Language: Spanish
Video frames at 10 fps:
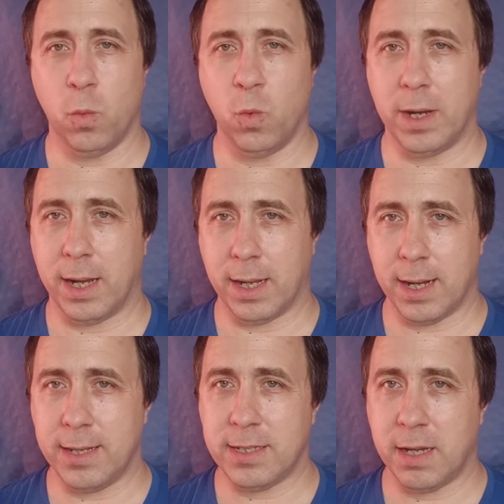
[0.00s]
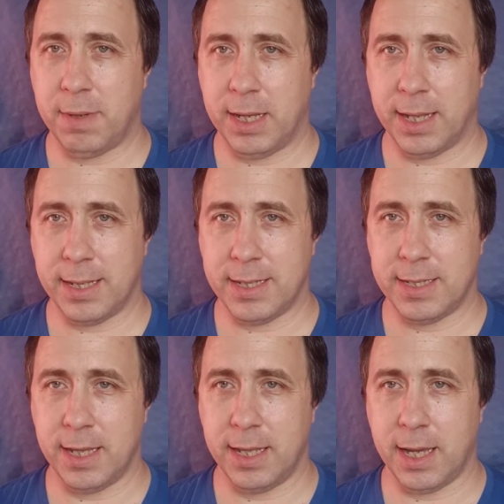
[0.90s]
Una gran estabilidad de
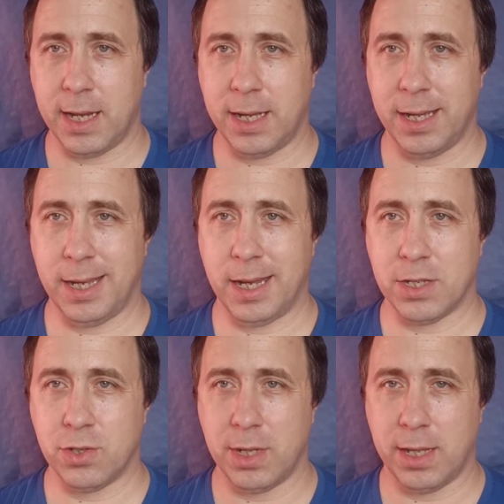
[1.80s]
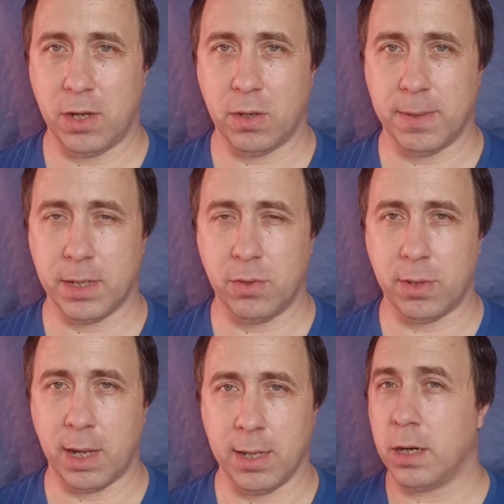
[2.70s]
señal en la zona de
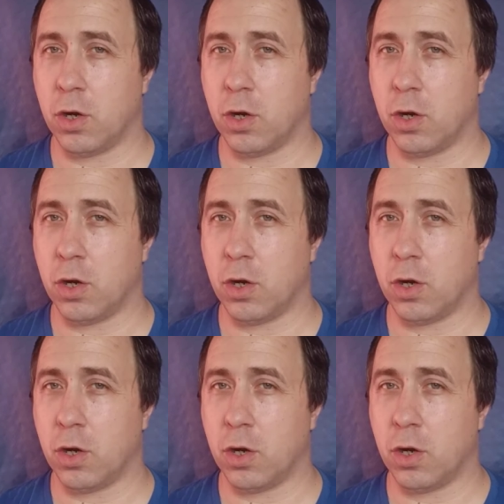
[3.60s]
cobertura.